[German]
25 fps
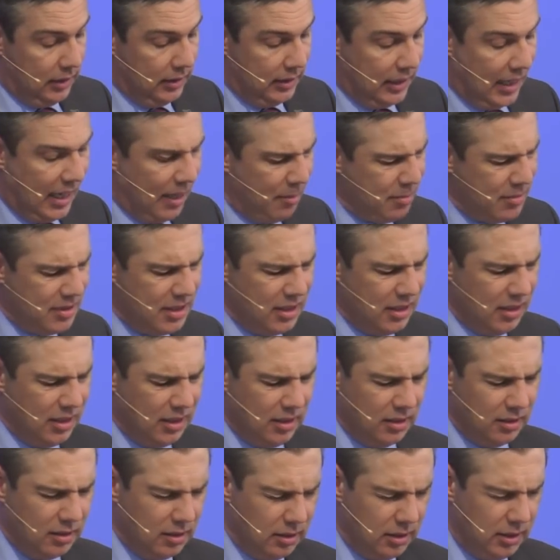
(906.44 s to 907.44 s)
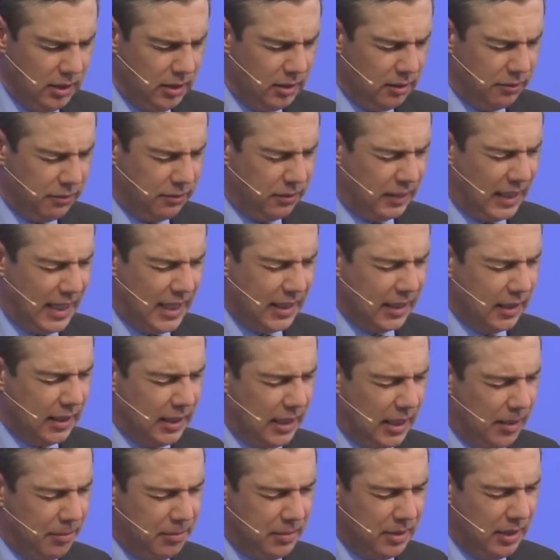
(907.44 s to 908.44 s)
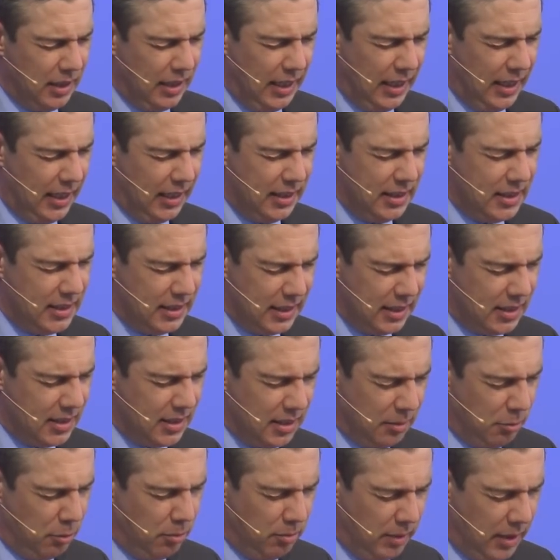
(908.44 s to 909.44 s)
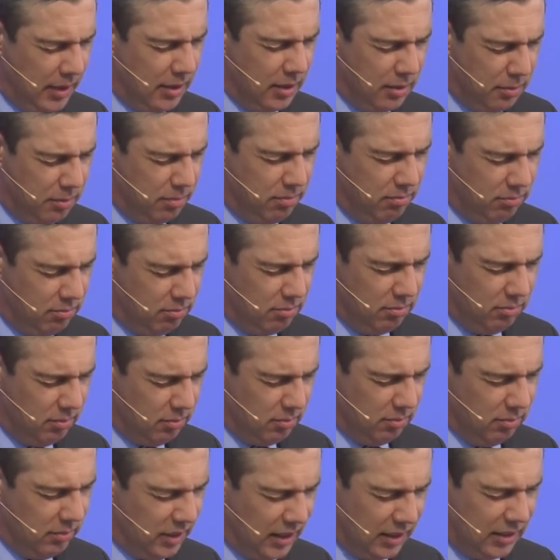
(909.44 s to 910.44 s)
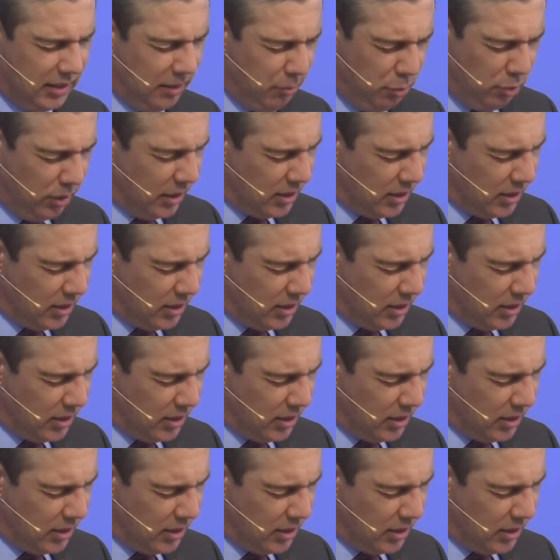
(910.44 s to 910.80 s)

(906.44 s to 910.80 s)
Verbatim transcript: Da haben sie diese Frage gehabt, Herr, ist jetzt der Moment, nachdem du